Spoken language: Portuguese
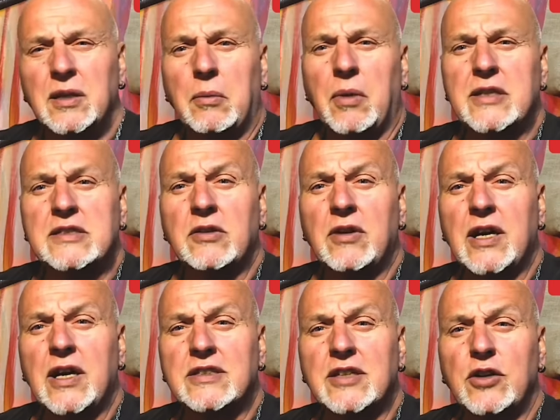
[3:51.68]
Mas tem
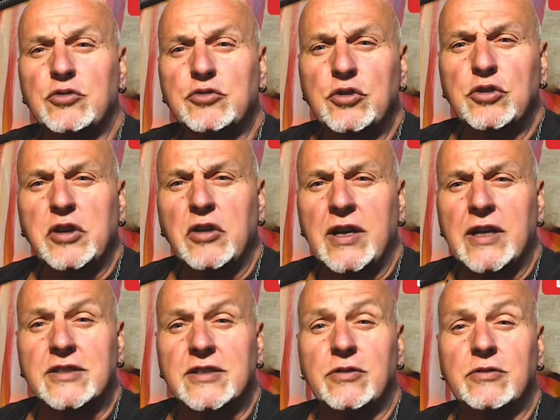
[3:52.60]
uma razão, tudo tem uma
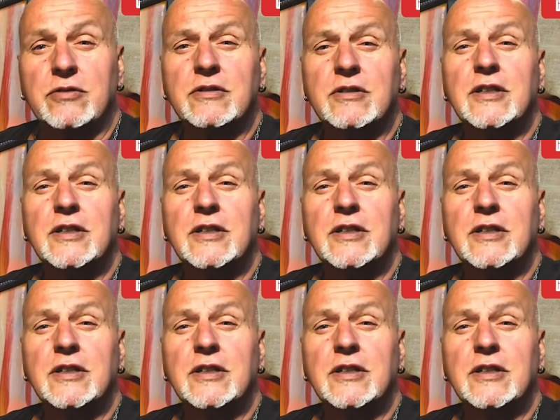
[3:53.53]
razão.